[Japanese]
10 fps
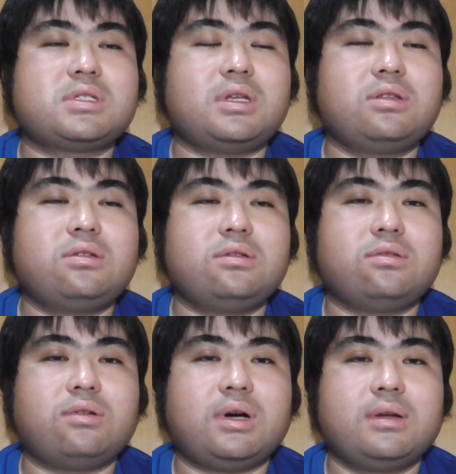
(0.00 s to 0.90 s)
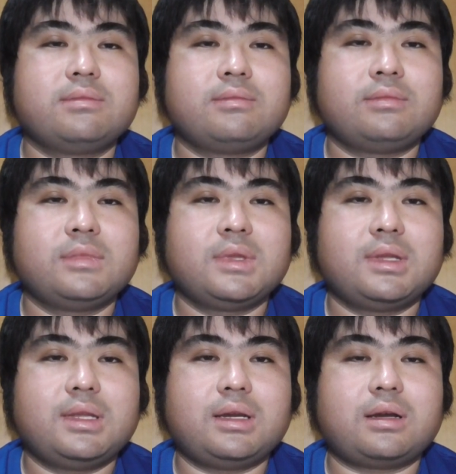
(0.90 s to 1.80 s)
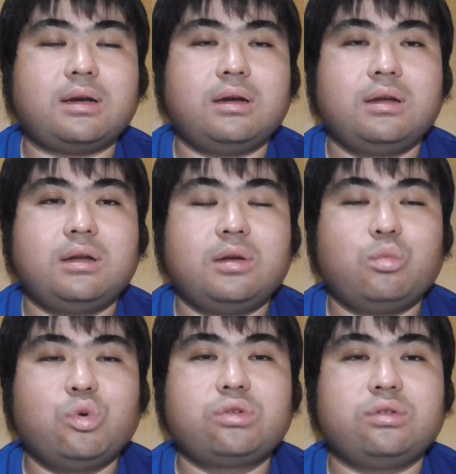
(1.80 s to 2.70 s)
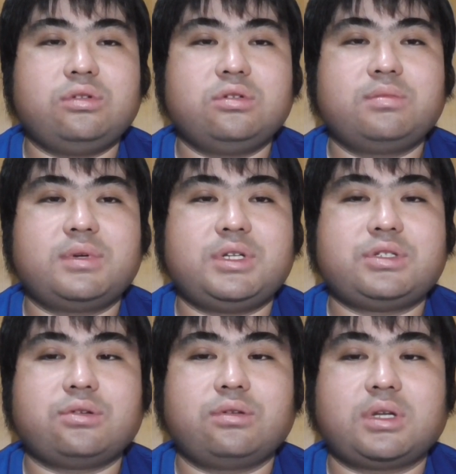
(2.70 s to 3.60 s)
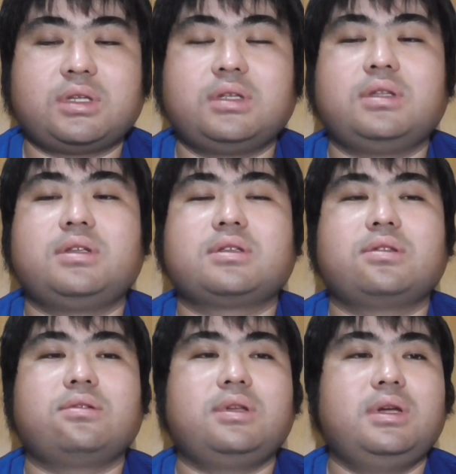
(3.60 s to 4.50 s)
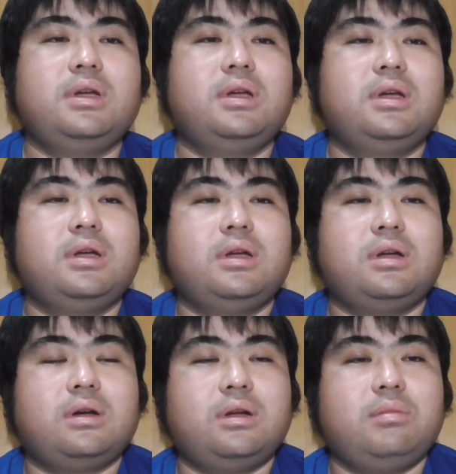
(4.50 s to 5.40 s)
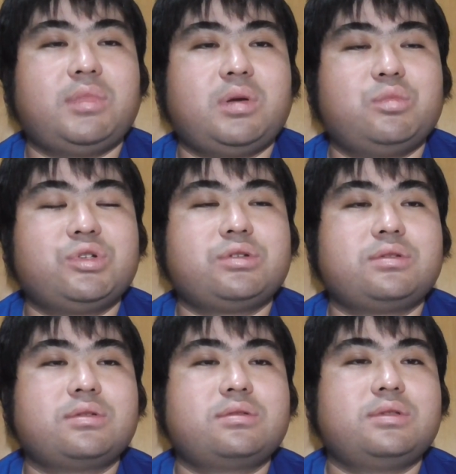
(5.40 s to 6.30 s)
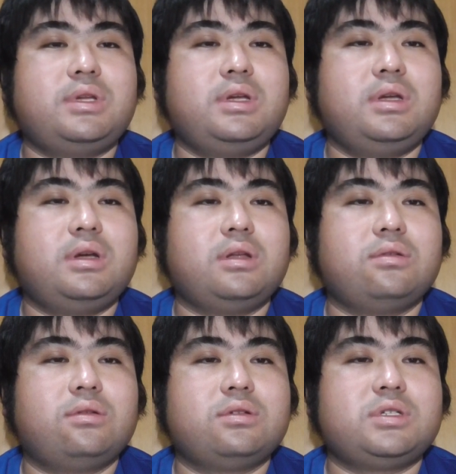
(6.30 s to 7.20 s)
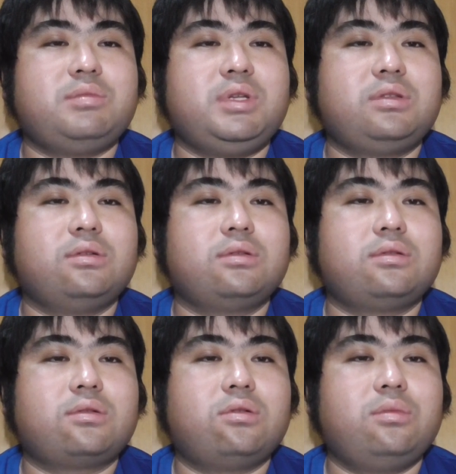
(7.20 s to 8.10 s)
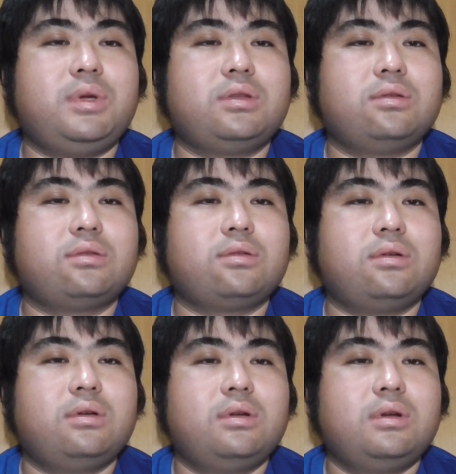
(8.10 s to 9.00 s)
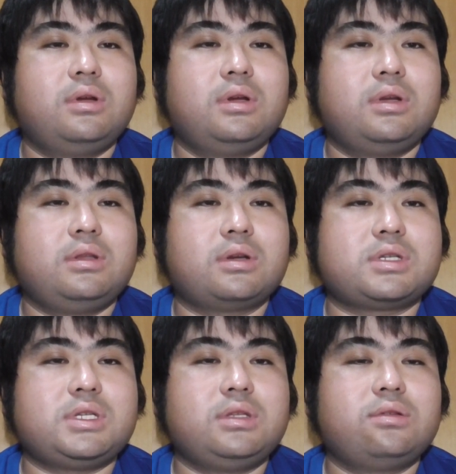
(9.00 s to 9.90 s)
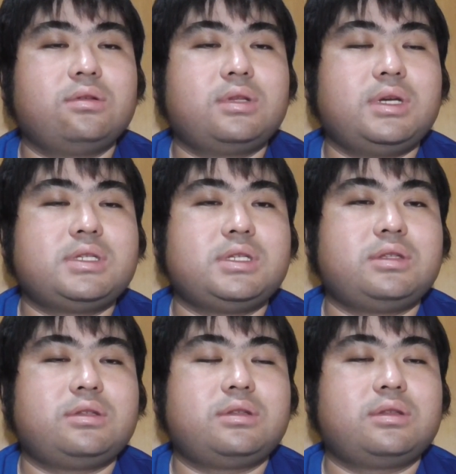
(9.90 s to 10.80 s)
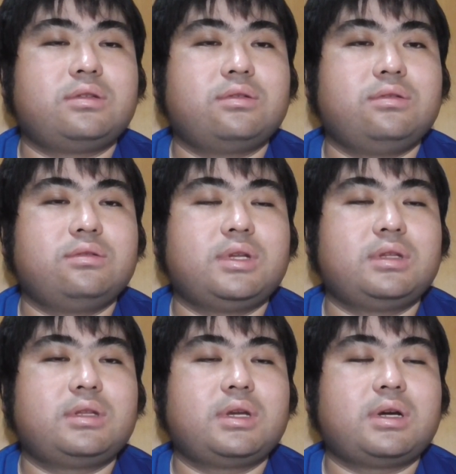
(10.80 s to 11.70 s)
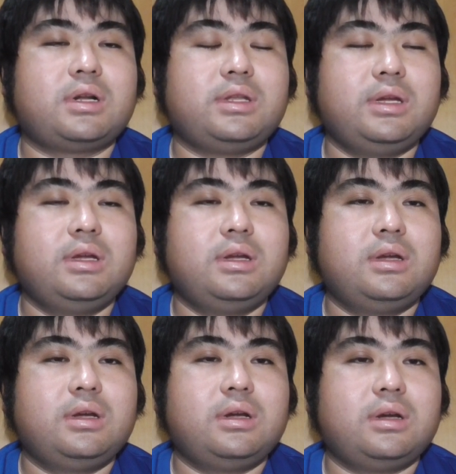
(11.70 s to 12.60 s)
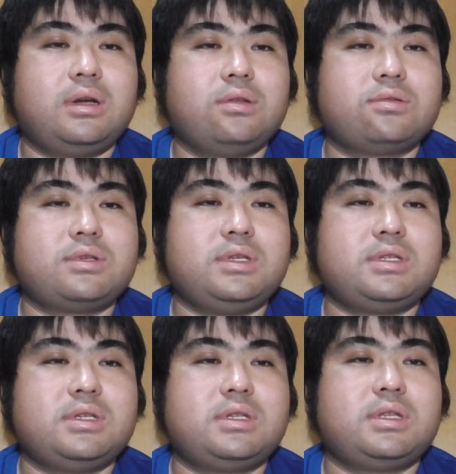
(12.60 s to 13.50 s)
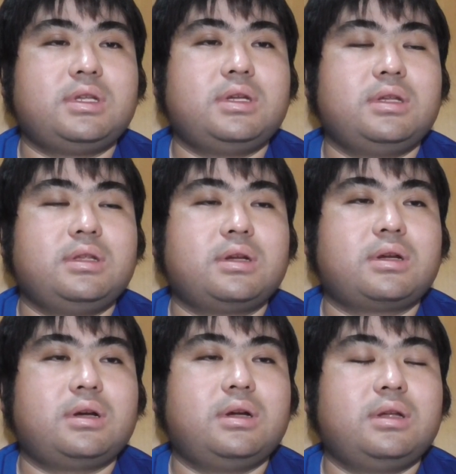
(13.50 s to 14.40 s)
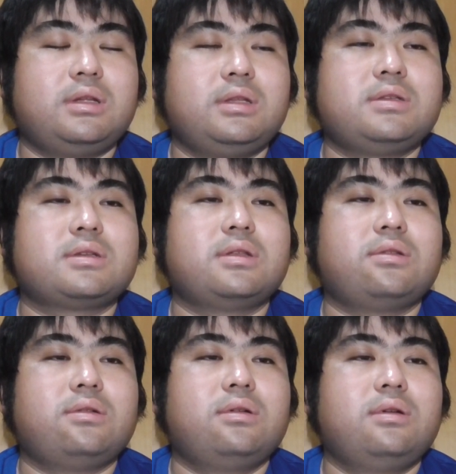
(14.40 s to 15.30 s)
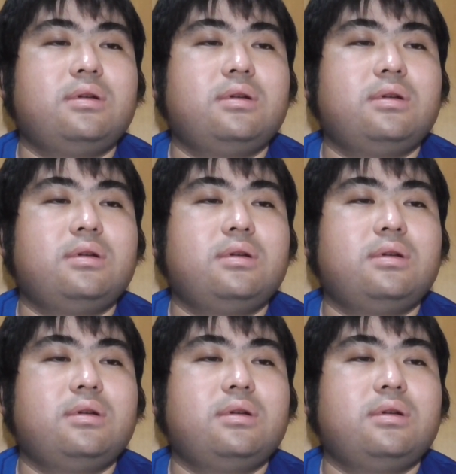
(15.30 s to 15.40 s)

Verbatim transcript: 木さんっていうのはなんか元夕張市長の方なんですけどね、はいまあ、無所属であの自民党と公明党となんか新党第一という団体からねあの推薦しててなんかなんですけど